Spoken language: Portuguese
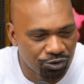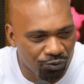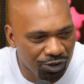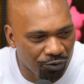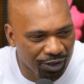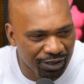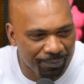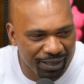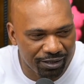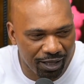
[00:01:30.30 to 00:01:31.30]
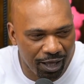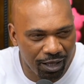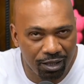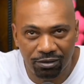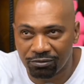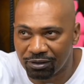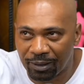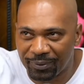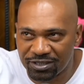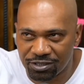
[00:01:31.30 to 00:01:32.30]
aí escolhia alguém da plateia,
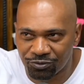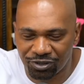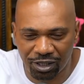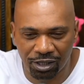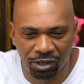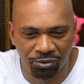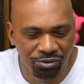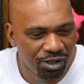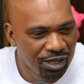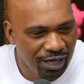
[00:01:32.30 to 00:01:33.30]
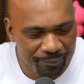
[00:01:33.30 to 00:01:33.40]
que aparecia no telão,